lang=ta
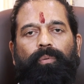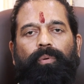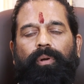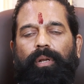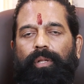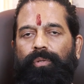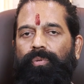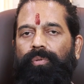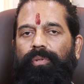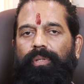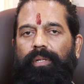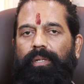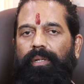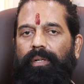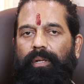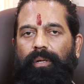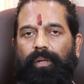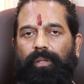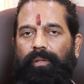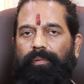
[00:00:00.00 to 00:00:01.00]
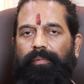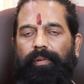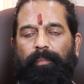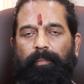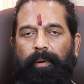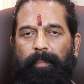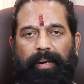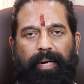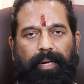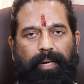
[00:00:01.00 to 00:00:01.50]
ஊரில் சுற்றிட்டு இருக்கிறதோ
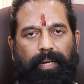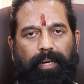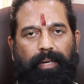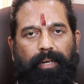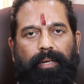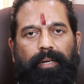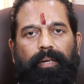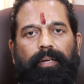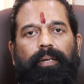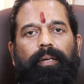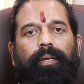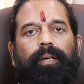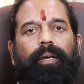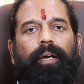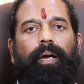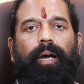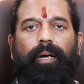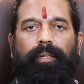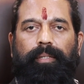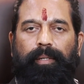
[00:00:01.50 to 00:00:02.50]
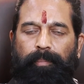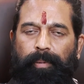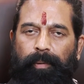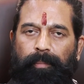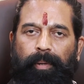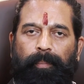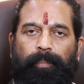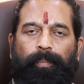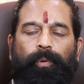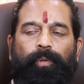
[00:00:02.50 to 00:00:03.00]
விரும்ப மாட்டாங்க
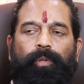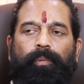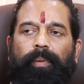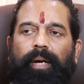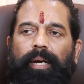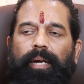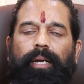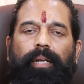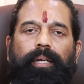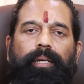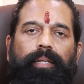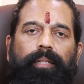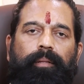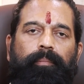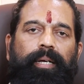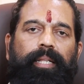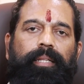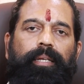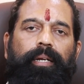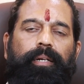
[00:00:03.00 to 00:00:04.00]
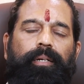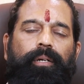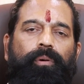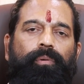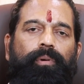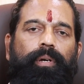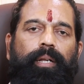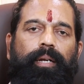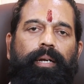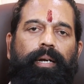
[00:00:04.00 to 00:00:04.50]
எப்போவுமே பொதுமக்களுக்கு இந்த மாதிரி
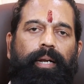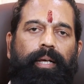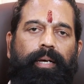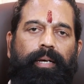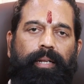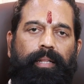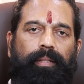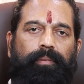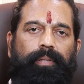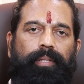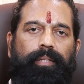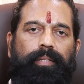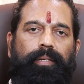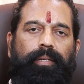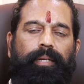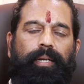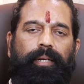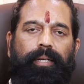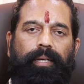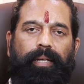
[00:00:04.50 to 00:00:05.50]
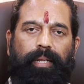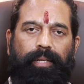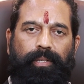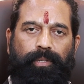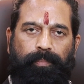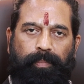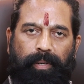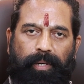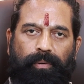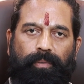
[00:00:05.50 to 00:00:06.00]
என்கவுண்டர் நடக்கிறத வந்து
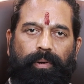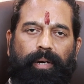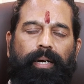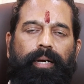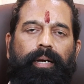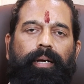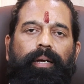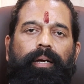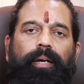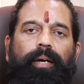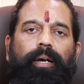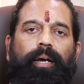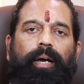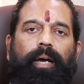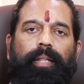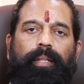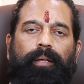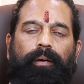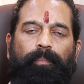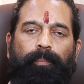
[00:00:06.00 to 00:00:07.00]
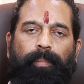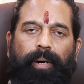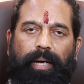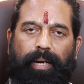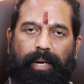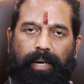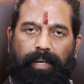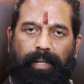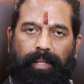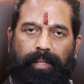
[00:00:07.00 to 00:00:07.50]
என்கரேஜ் பண்ணுவாங்க அதை
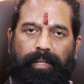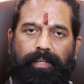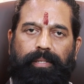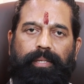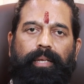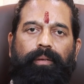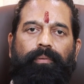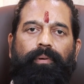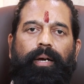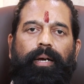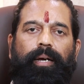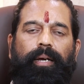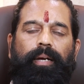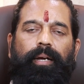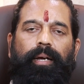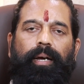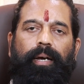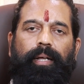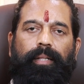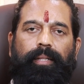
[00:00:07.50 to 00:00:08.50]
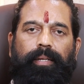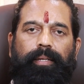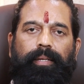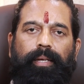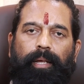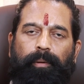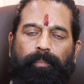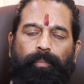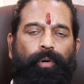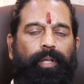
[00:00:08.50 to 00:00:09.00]
பாராட்ட தான் செய்வாங்க அதை
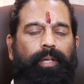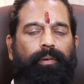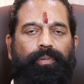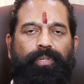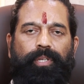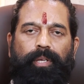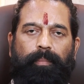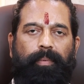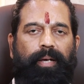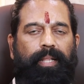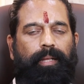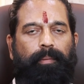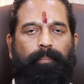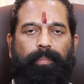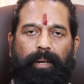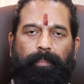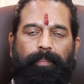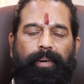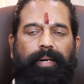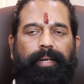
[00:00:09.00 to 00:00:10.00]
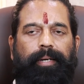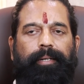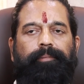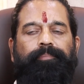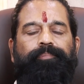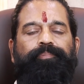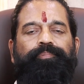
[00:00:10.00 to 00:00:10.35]
ஏற்புடைய விஷயமாக தான் பார்ப்பாங்க